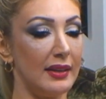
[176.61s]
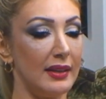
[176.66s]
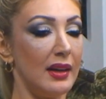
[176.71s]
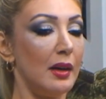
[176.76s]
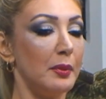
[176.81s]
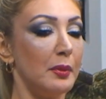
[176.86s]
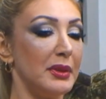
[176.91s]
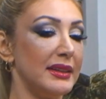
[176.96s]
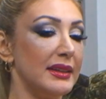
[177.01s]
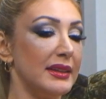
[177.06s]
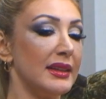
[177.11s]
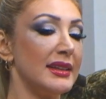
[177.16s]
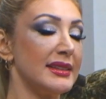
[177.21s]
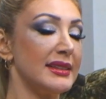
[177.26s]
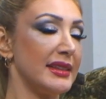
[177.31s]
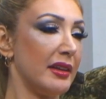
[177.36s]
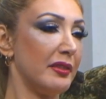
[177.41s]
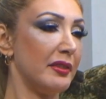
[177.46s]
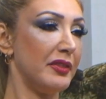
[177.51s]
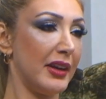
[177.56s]
Rahmetli
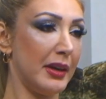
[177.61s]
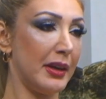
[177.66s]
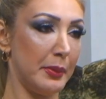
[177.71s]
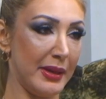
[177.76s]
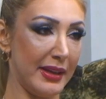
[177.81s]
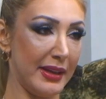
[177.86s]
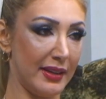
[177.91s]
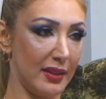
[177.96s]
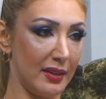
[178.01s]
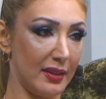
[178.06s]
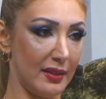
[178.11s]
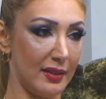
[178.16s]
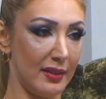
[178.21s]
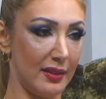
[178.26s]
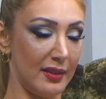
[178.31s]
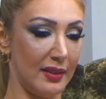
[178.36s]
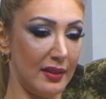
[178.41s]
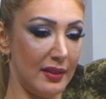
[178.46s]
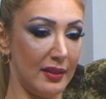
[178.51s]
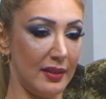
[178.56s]
Gazanfer Bey,
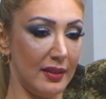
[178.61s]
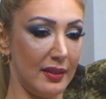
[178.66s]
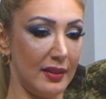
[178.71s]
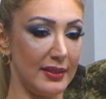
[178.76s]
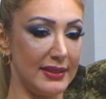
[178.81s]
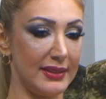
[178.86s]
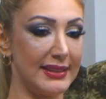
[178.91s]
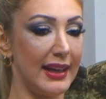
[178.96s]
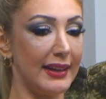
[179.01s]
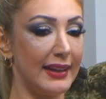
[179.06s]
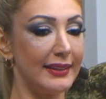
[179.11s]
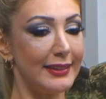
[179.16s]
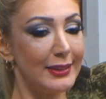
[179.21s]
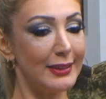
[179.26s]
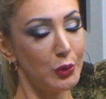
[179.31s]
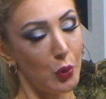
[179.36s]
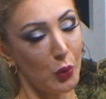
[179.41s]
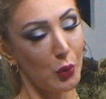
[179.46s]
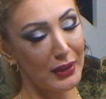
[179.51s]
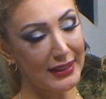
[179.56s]
e, sen dedi
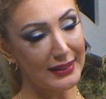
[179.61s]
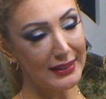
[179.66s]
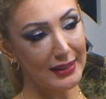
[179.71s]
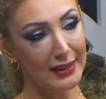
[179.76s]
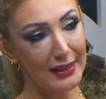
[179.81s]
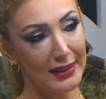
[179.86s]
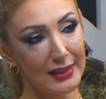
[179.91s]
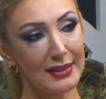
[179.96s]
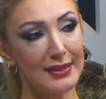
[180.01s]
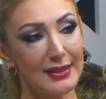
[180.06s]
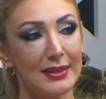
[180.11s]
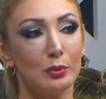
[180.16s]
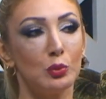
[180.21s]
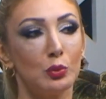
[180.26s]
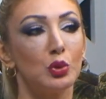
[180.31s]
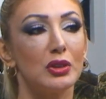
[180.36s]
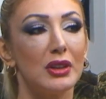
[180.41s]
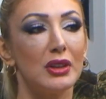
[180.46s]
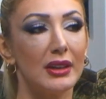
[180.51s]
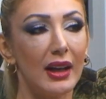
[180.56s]
çok yeteneklisin,
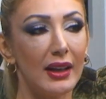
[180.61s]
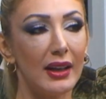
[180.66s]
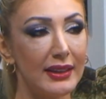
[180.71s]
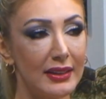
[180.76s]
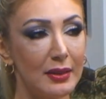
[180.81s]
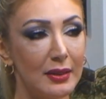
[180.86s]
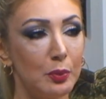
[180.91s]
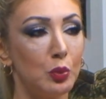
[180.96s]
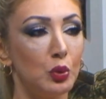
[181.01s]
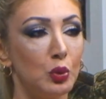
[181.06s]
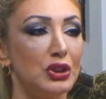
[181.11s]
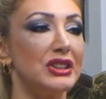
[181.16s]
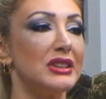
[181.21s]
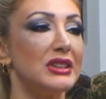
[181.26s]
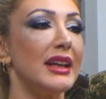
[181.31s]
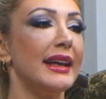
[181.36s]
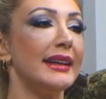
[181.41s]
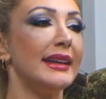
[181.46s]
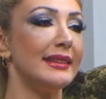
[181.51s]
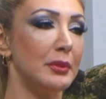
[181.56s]
mutlaka gidip bu işin
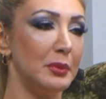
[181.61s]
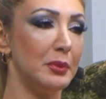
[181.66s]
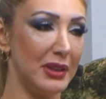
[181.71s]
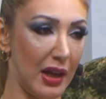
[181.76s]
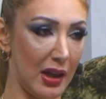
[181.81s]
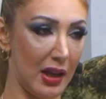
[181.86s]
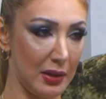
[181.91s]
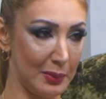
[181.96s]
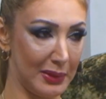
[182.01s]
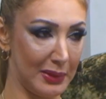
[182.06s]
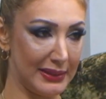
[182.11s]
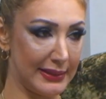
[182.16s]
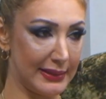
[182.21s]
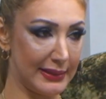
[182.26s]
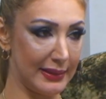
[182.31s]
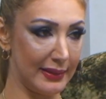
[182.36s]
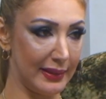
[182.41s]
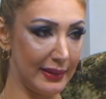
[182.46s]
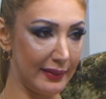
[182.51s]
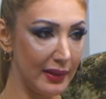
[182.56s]
eğitimini
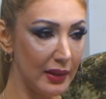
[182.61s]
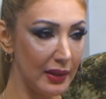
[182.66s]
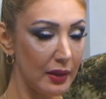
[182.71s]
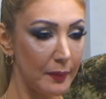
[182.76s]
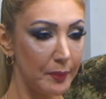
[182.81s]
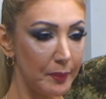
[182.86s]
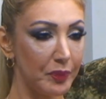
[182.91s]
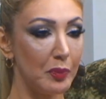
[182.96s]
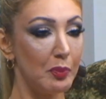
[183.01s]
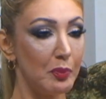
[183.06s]
almalısın dedi. Evet.